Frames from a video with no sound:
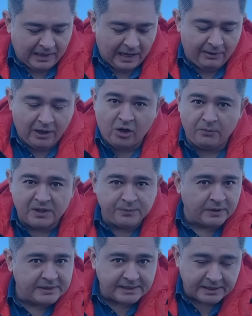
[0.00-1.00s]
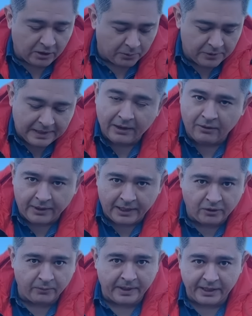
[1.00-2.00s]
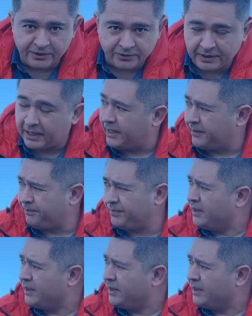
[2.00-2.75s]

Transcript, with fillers: Hablé con mi esposa hace como una hora y no me ha dicho nada.